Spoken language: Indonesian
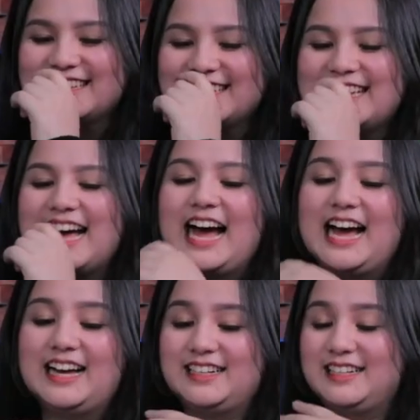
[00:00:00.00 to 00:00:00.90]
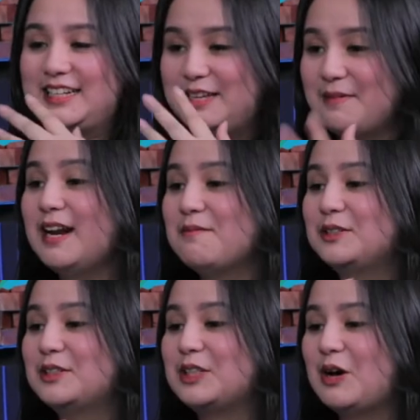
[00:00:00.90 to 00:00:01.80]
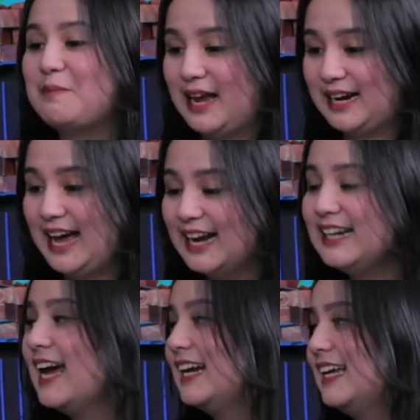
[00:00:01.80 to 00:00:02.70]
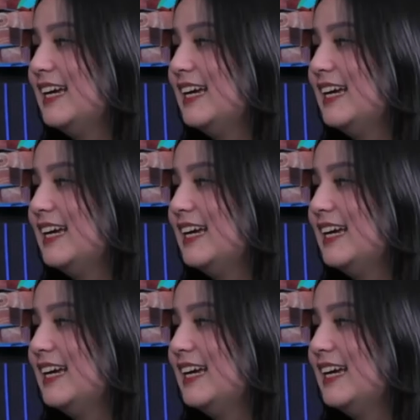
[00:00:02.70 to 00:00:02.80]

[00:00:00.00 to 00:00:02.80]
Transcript: Ya gimana menurut lo pelanggaran nggak nih?